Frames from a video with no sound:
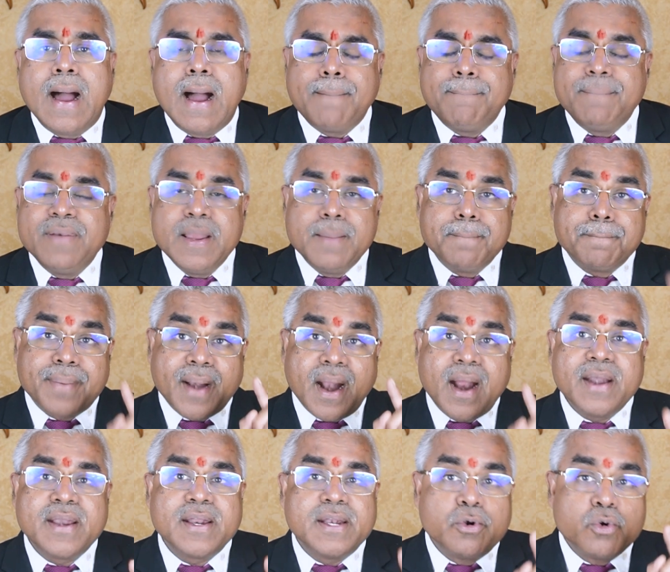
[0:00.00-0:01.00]
अपने
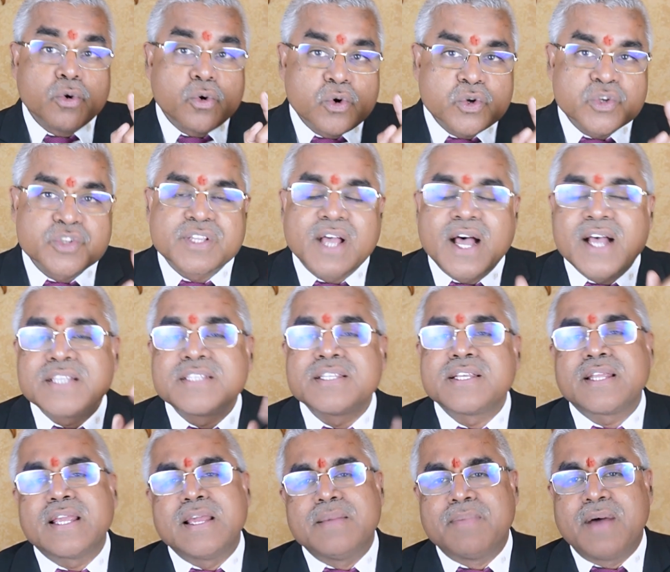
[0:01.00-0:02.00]
ब्रांड लोगो शास्त्र
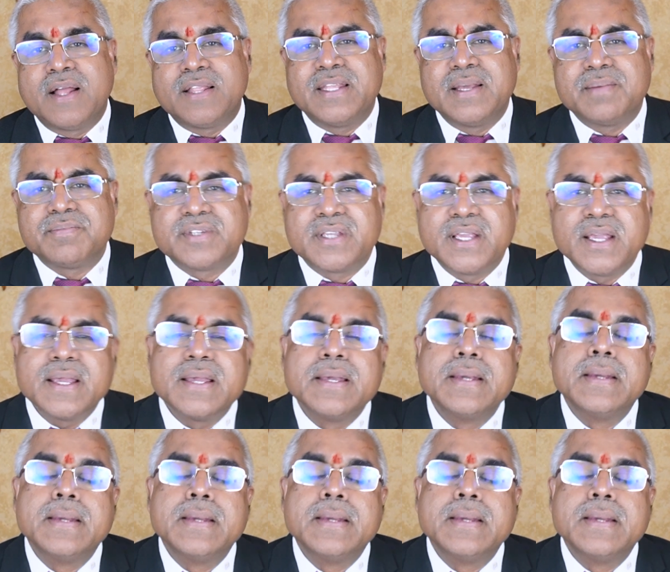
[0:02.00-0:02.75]
के माध्यम से